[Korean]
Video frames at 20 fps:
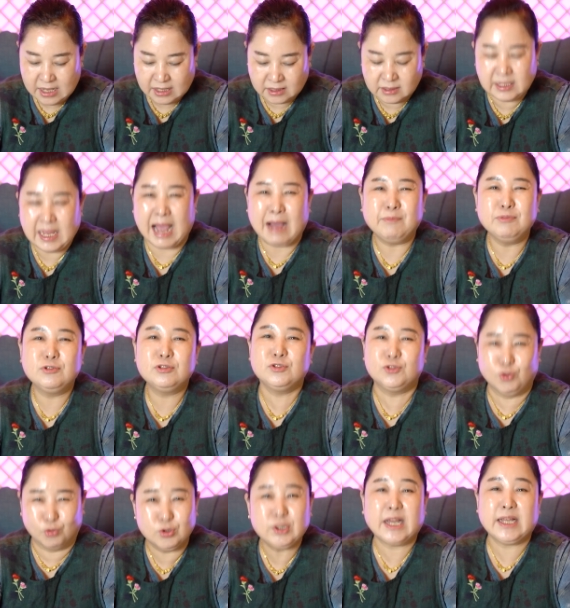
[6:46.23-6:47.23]
근데 음. 아무튼
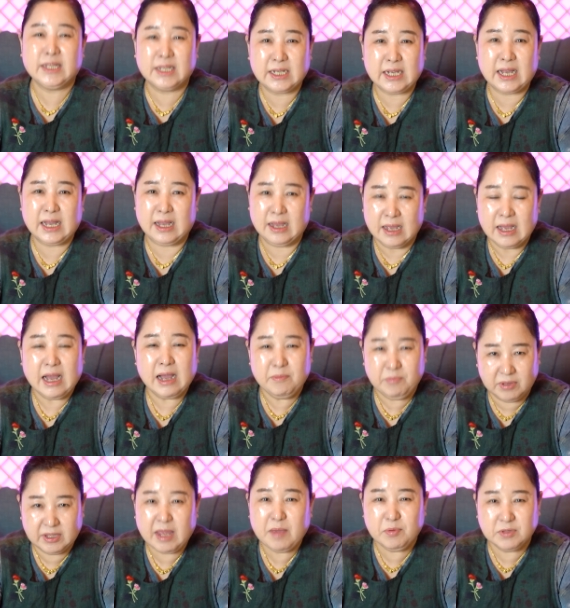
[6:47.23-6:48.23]
좋다니까 네.
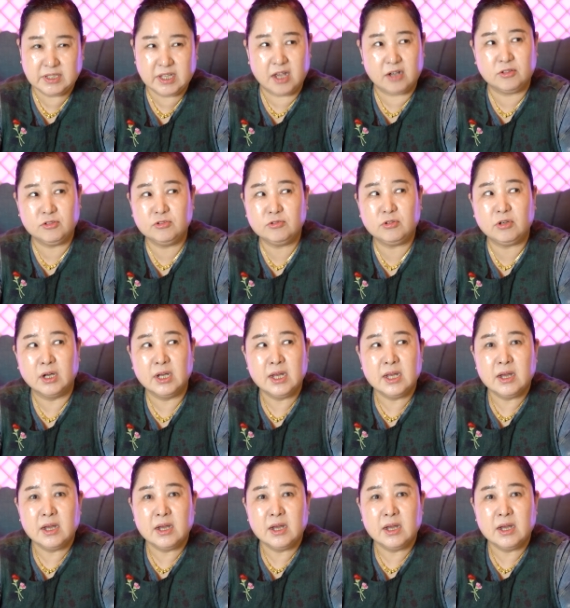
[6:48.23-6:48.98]
한번 해보세요. 그리고